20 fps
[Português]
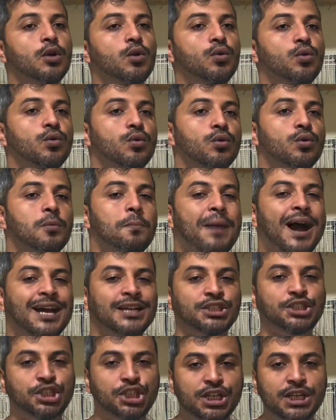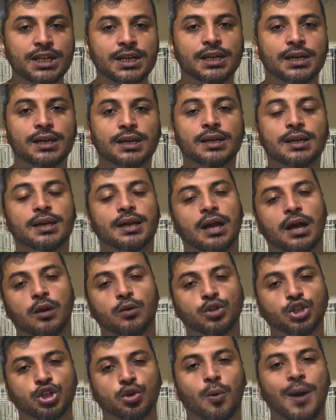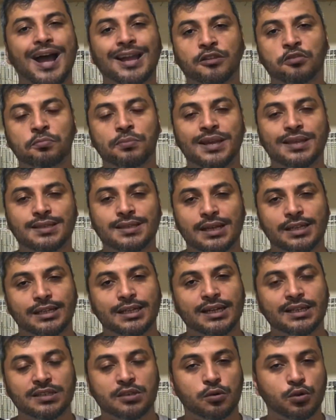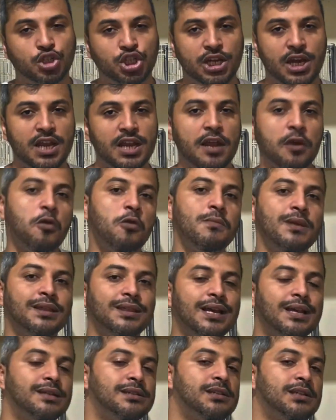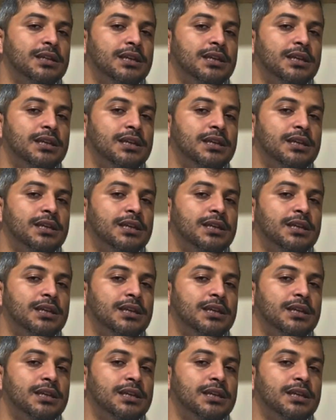O Magia, há uns quatro meses atrás, eu não cheguei nem a comentar isso